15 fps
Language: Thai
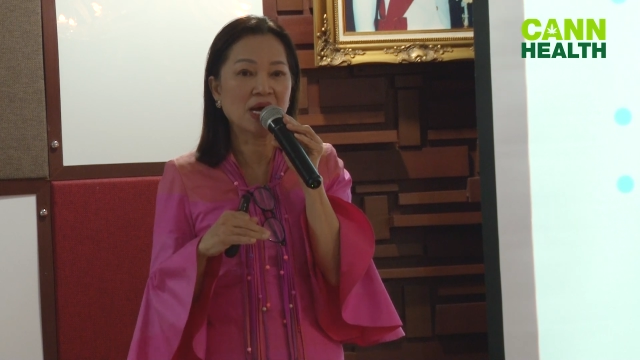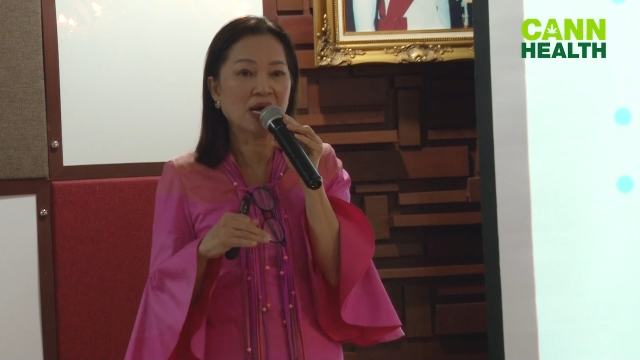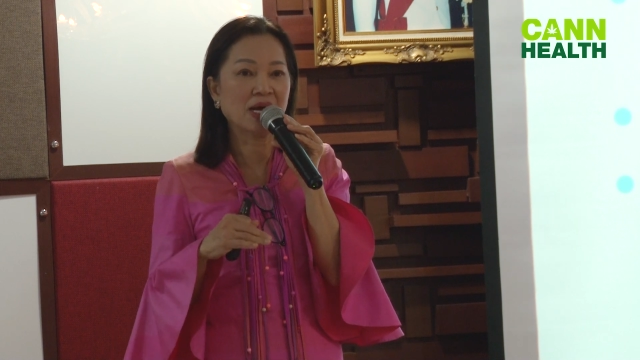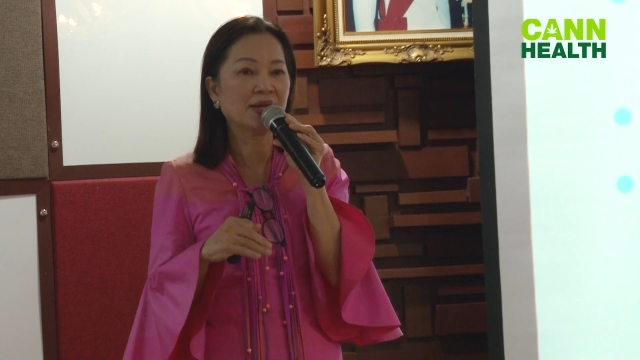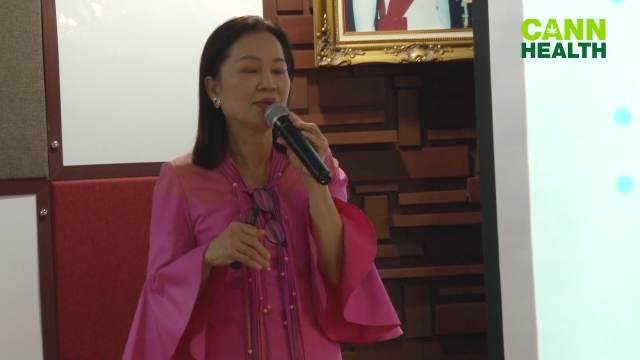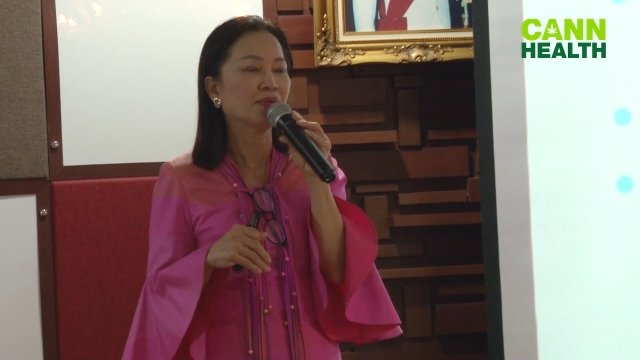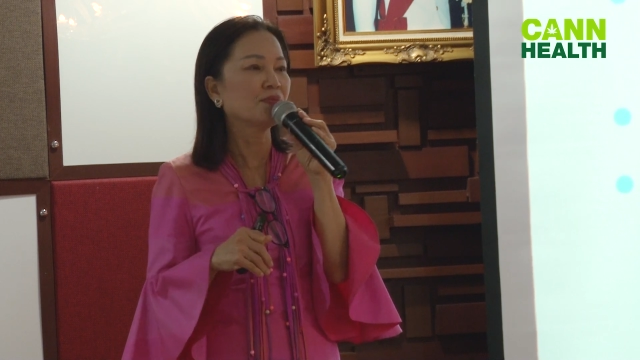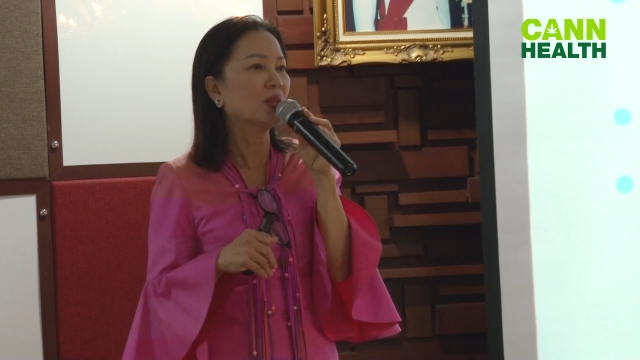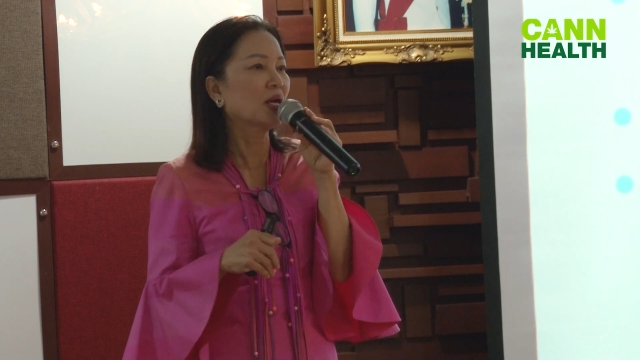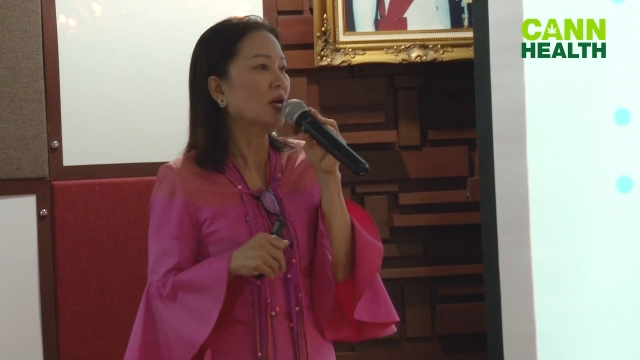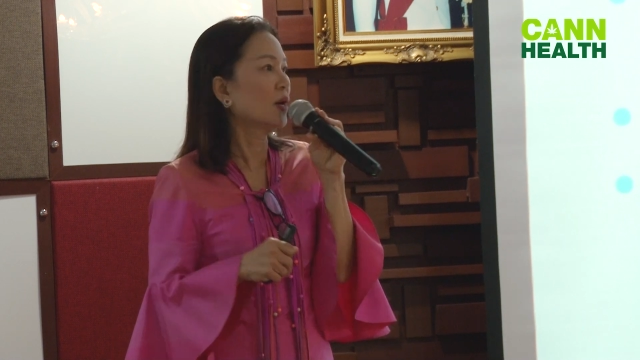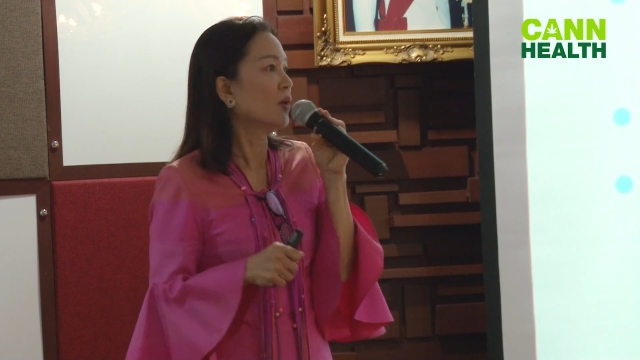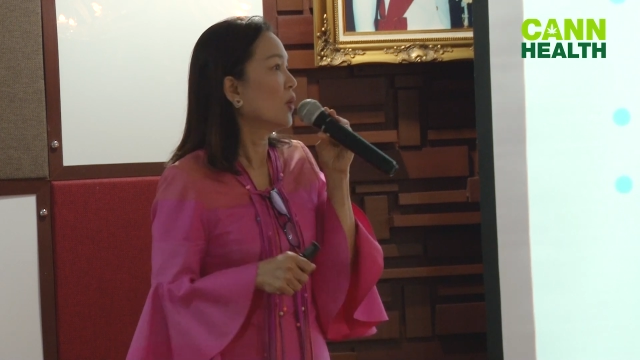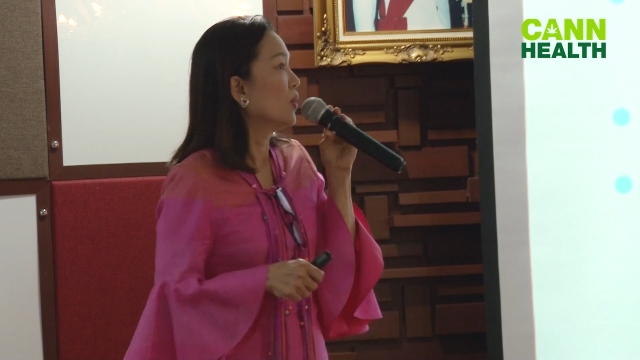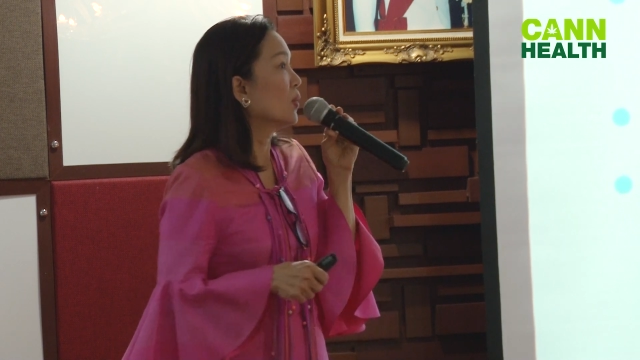ได้นะ
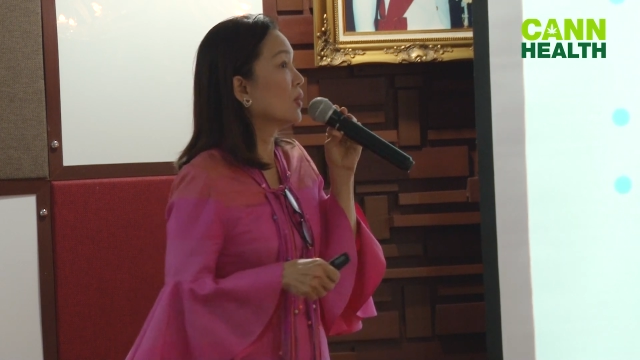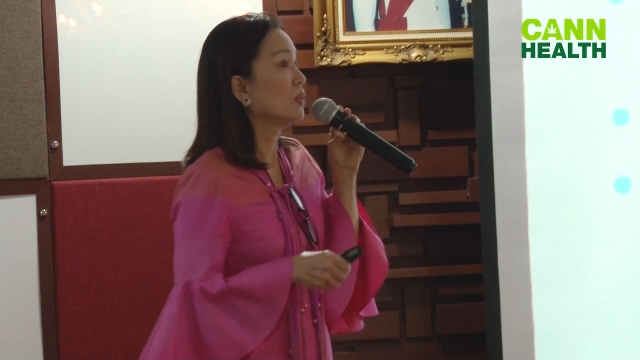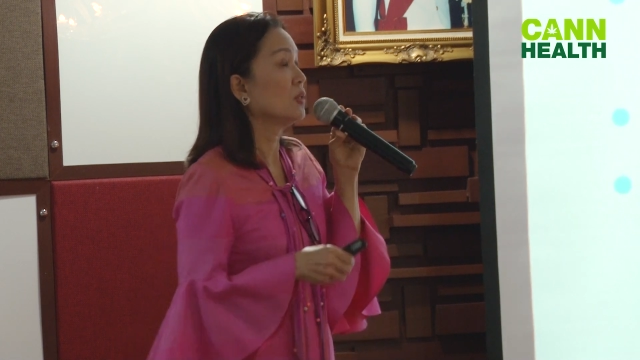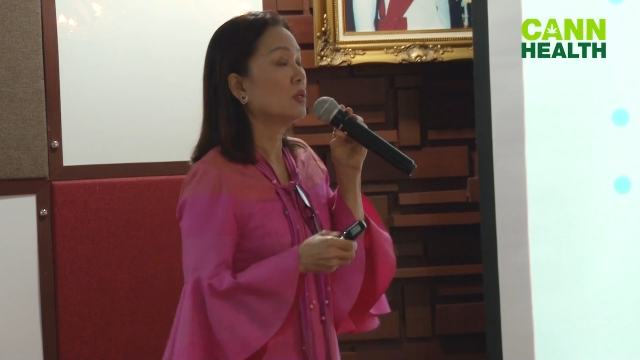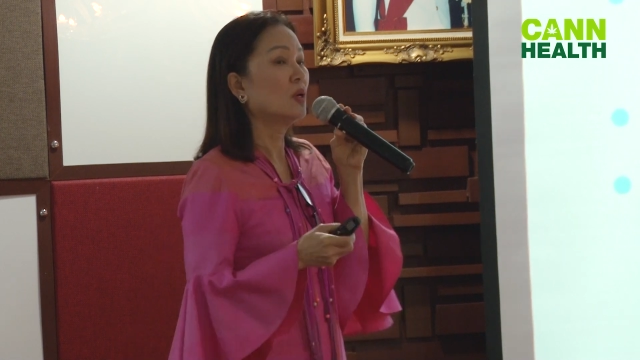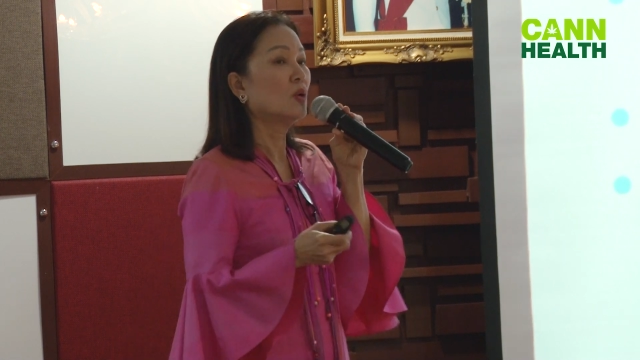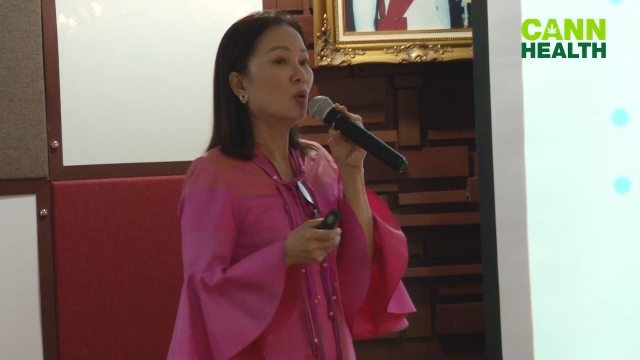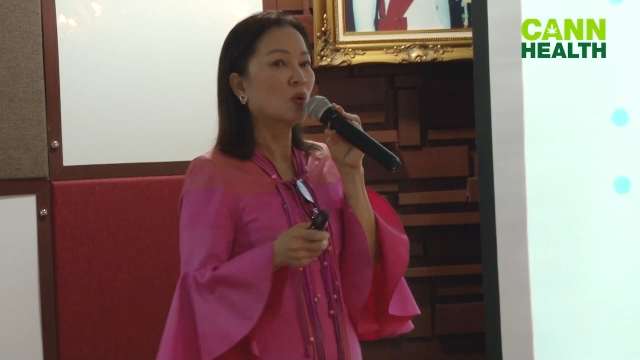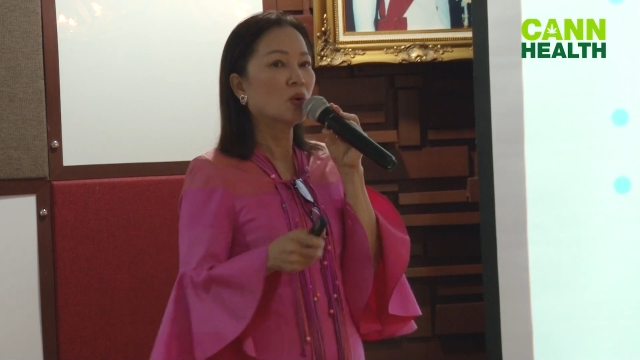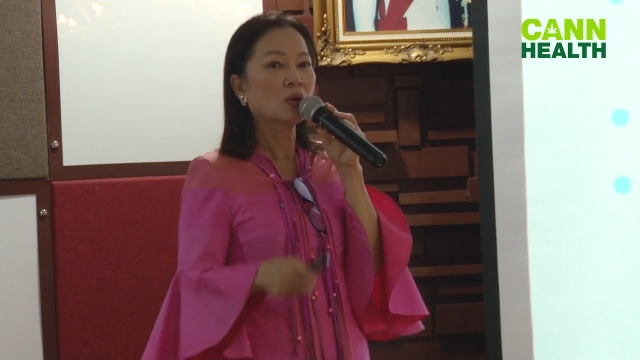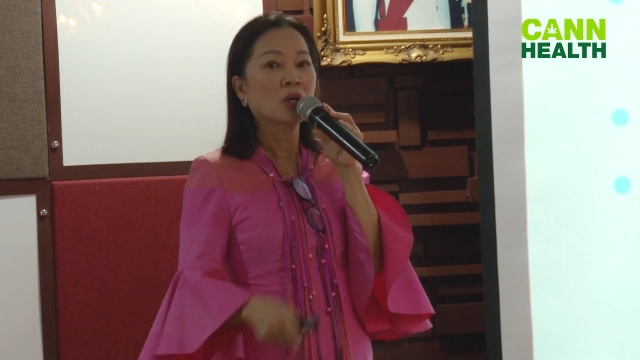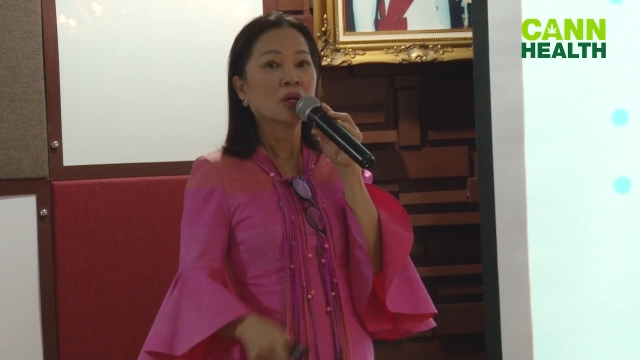คะหรือโรค